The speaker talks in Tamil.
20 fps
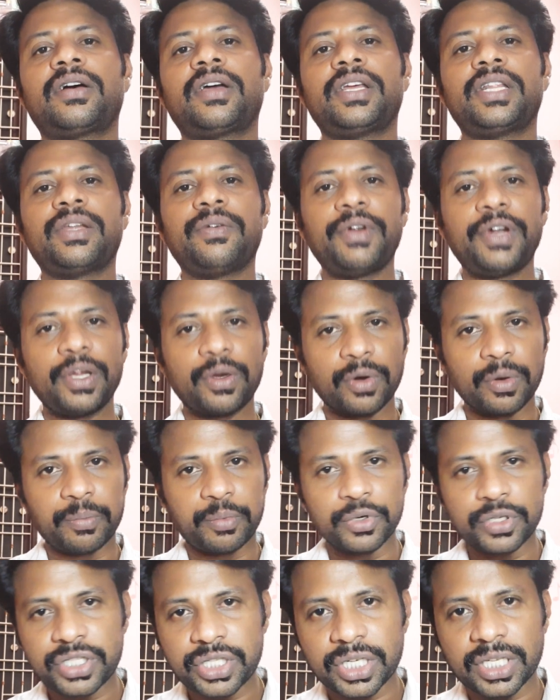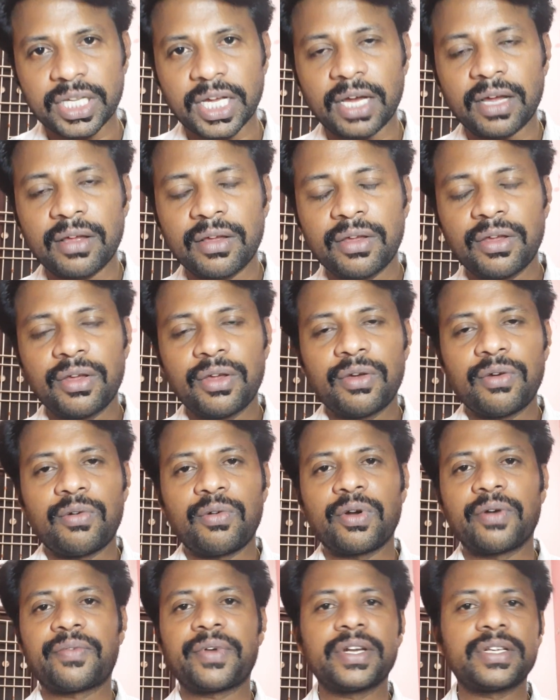இந்த வீடியோ உங்களுக்கு பிடிச்சிருந்தா
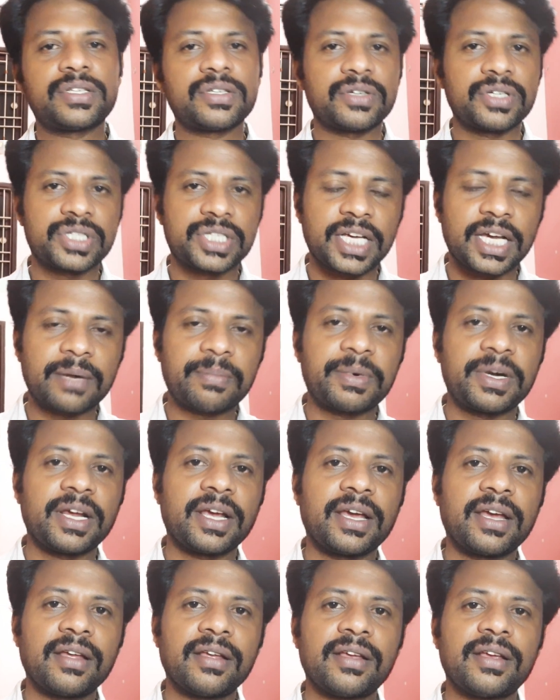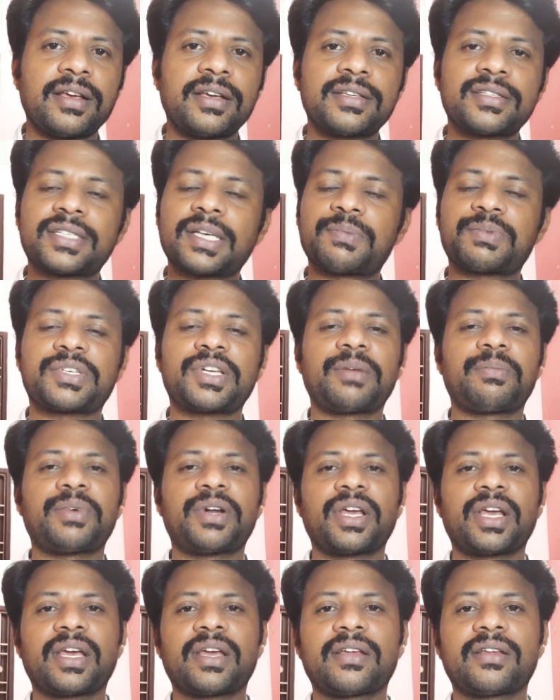உங்கள் ஃப்ரெண்ட்ஸுக்கும் ஷேர் பண்ணுங்கள் சப்ஸ்கிரைப்
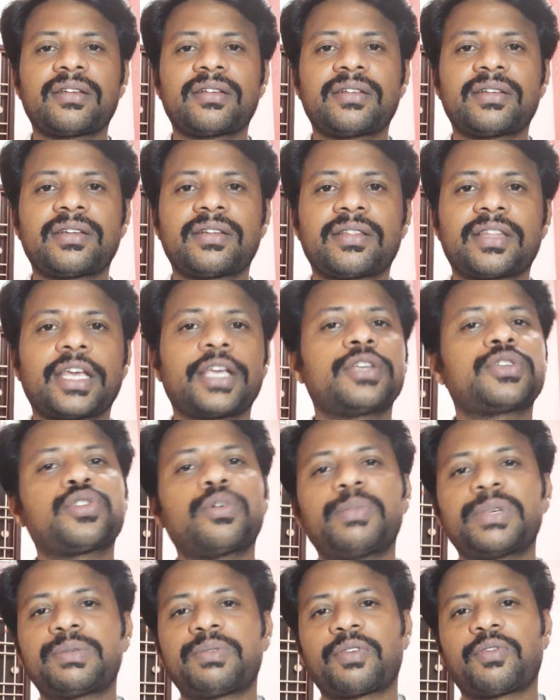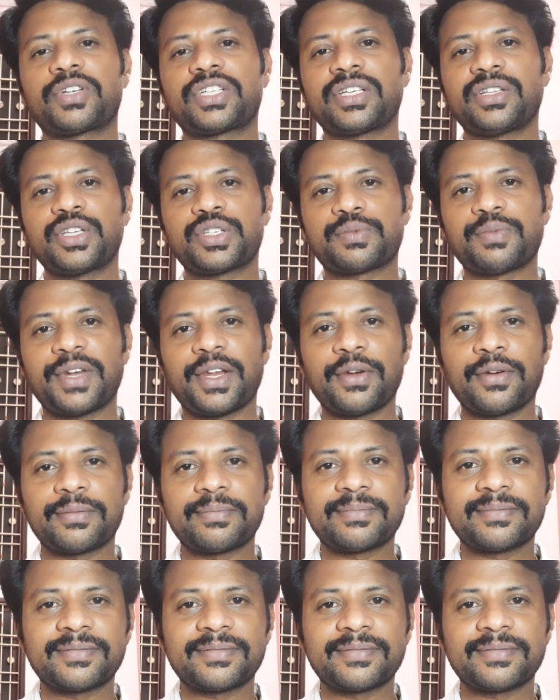பண்ணுங்கள் தேங்க்யூ ஸோ மச் ஃபார் வாட்சிங் திஸ் வீடியோ